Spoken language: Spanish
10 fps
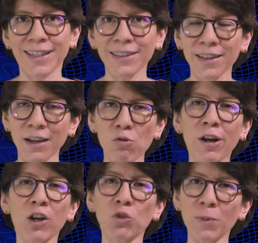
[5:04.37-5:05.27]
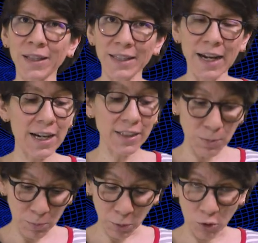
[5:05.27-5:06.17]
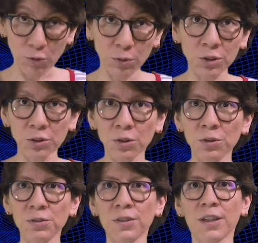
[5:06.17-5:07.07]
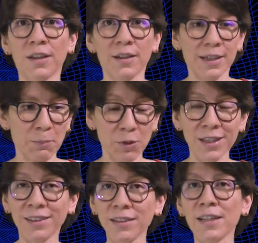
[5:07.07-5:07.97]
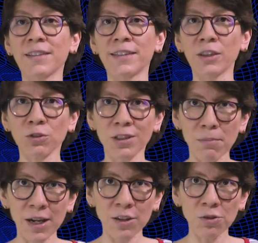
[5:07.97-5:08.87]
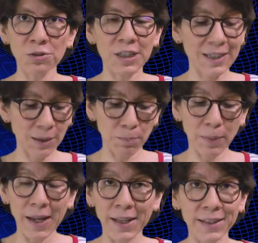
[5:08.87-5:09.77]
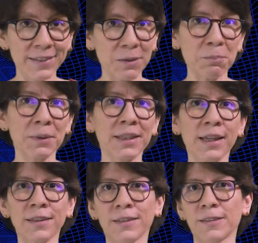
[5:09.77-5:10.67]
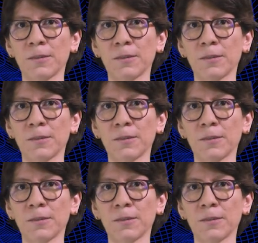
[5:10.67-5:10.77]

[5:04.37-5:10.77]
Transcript: trata de agujeros verticales profundos que pueden tener distintos tamaños y paredes empinadas.